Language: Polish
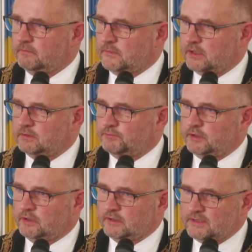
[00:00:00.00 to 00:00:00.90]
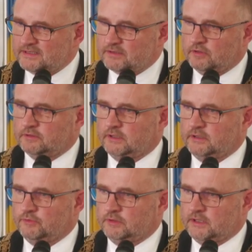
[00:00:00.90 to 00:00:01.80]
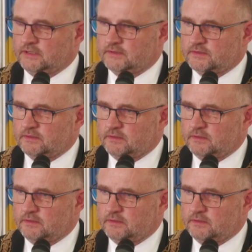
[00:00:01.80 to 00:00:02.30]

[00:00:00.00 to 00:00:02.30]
Na tym polega istota demokracji,